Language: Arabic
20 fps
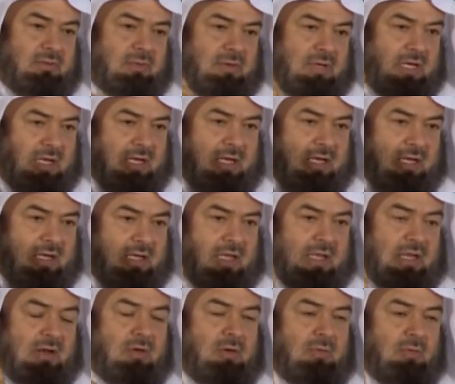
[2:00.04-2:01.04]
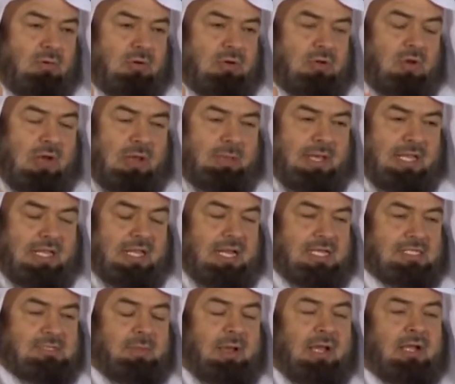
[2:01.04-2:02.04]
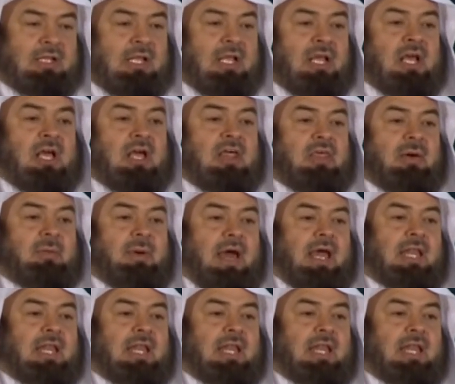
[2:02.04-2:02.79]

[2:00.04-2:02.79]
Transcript: وامور كثيره بالله سبحانه ضمان